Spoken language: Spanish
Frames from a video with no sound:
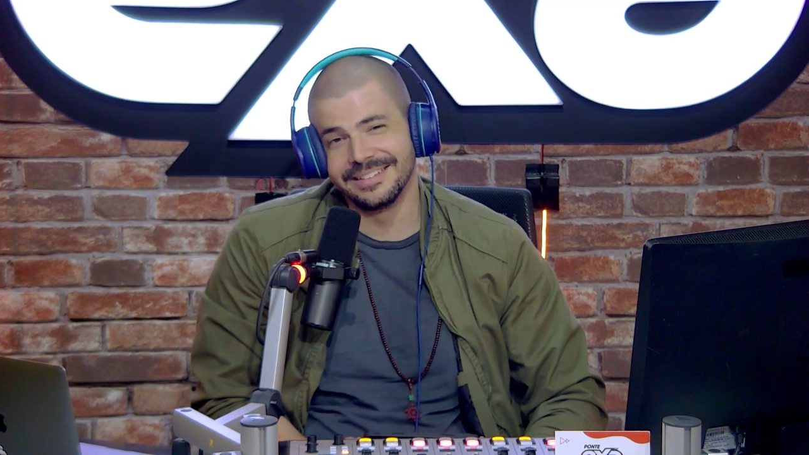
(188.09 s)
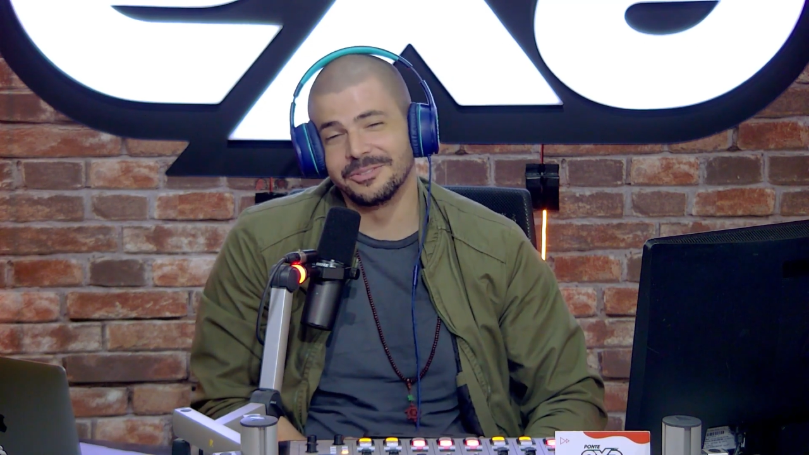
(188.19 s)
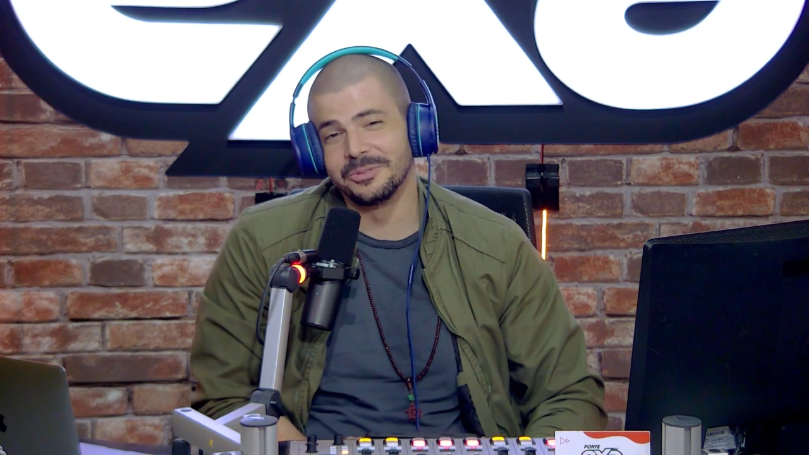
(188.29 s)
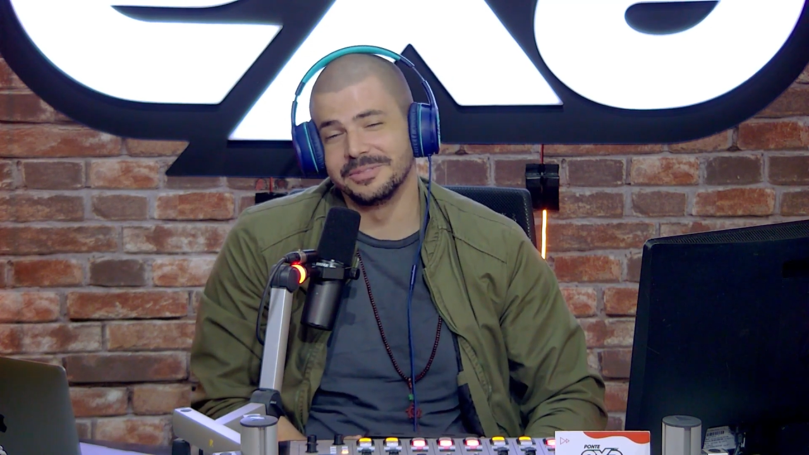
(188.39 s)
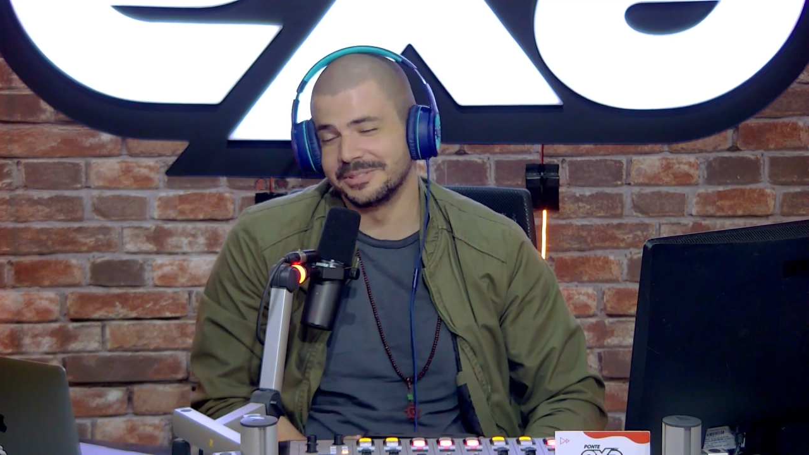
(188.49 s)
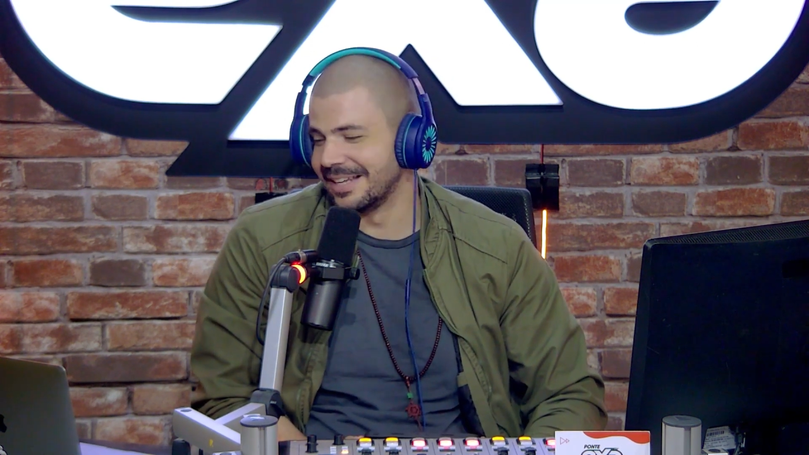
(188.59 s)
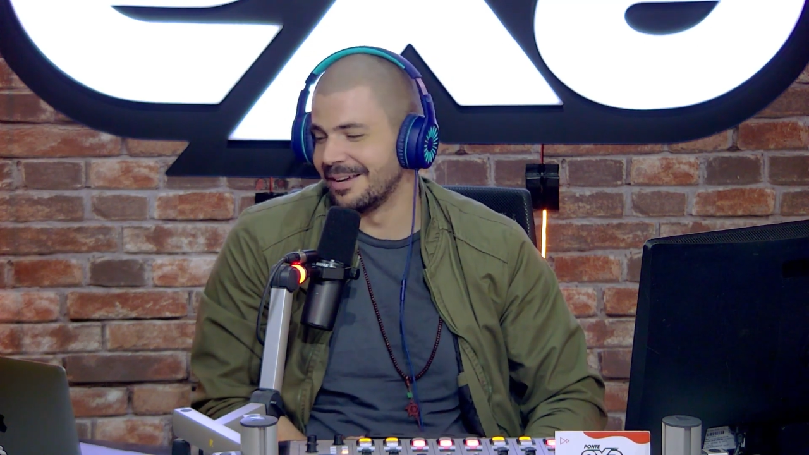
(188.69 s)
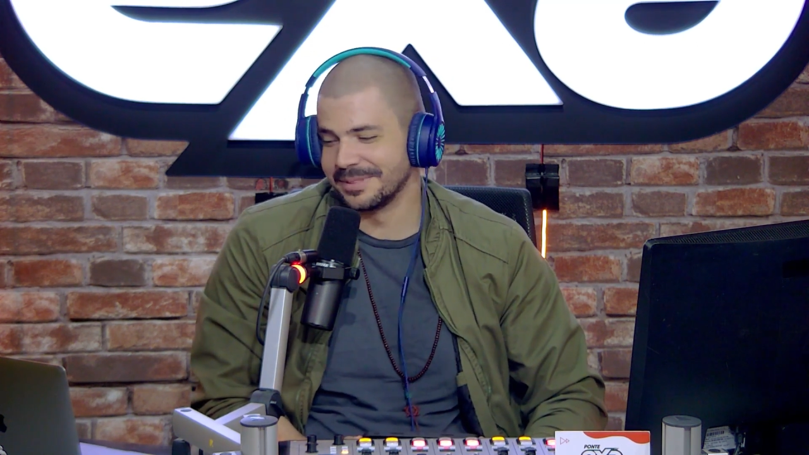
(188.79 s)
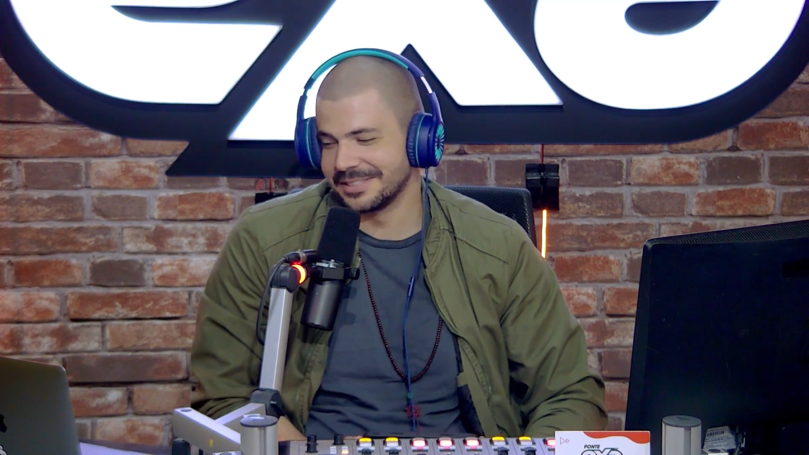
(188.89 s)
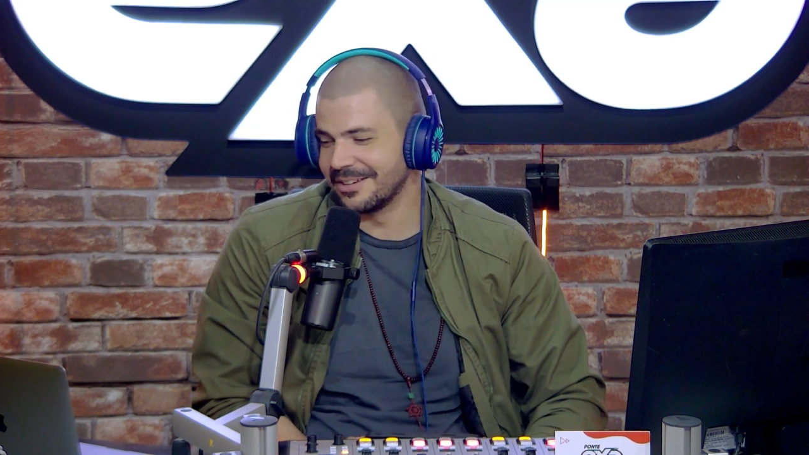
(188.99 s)
tú, tú das
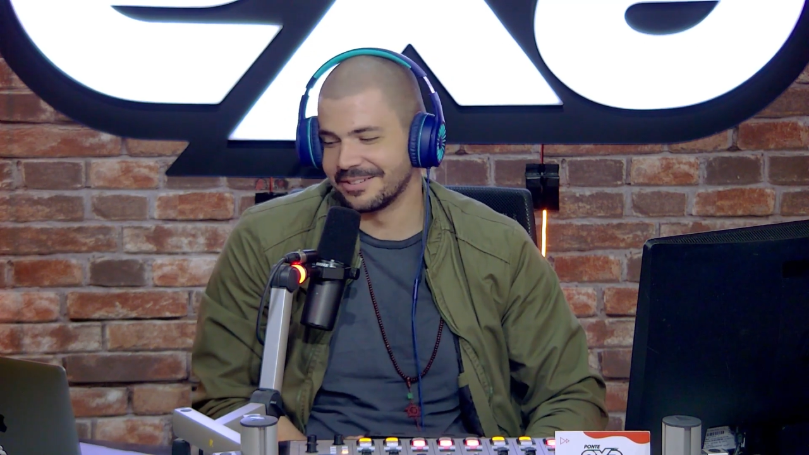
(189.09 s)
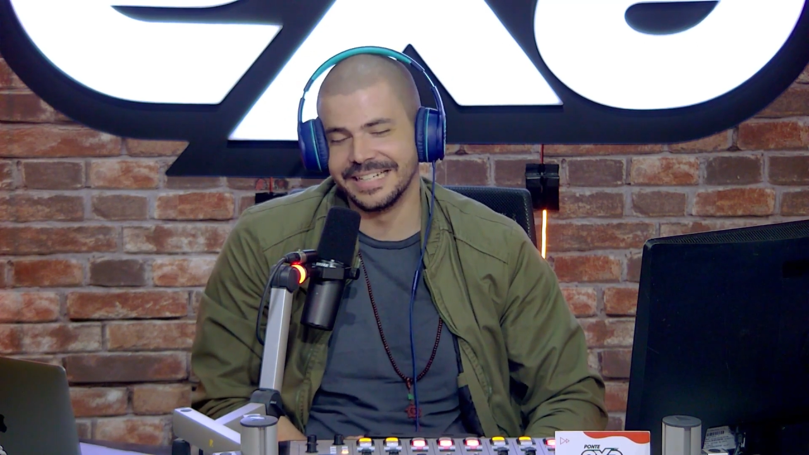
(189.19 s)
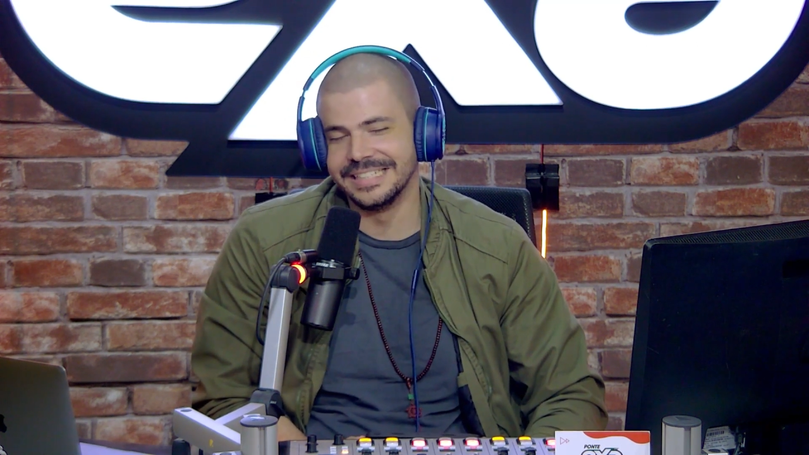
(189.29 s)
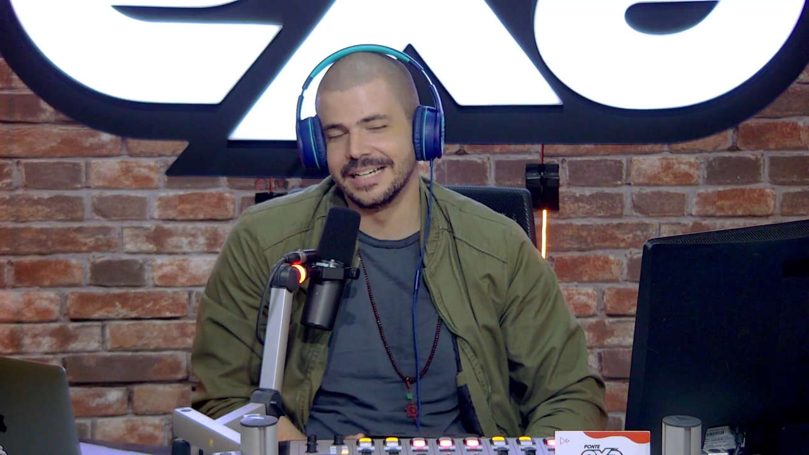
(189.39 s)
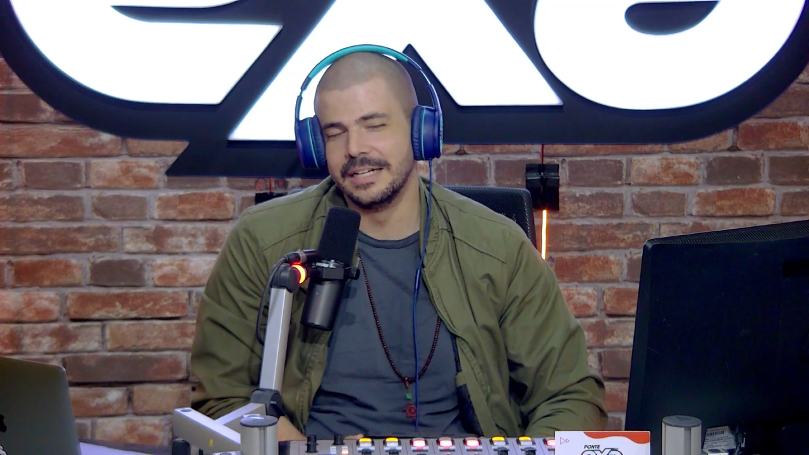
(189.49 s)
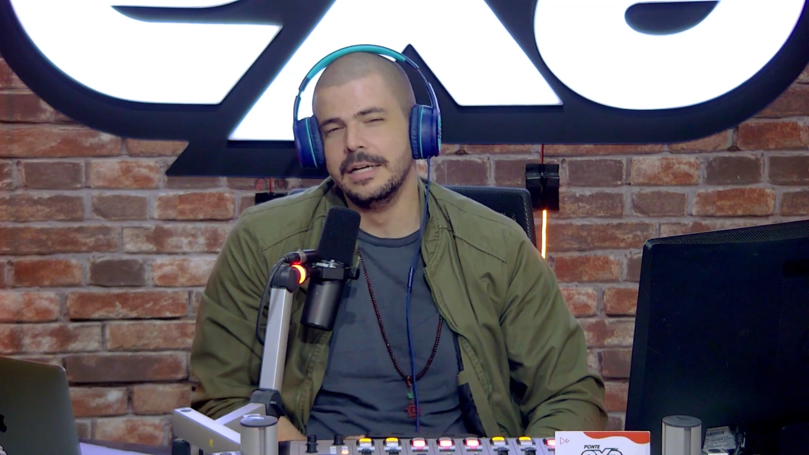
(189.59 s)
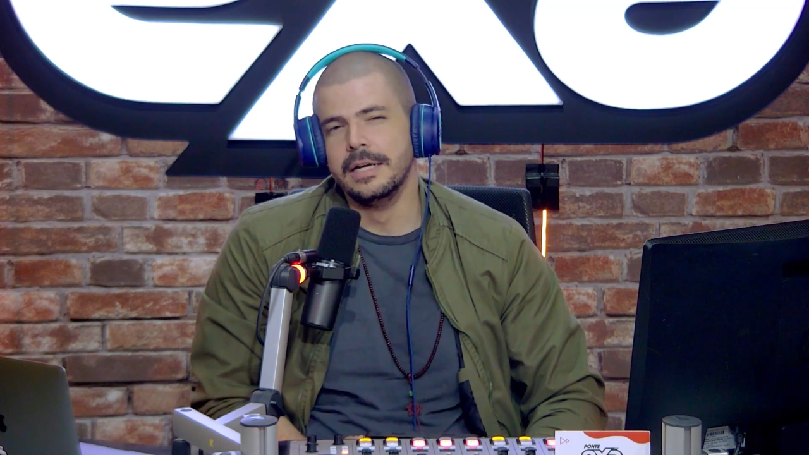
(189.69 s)
demasiado risa.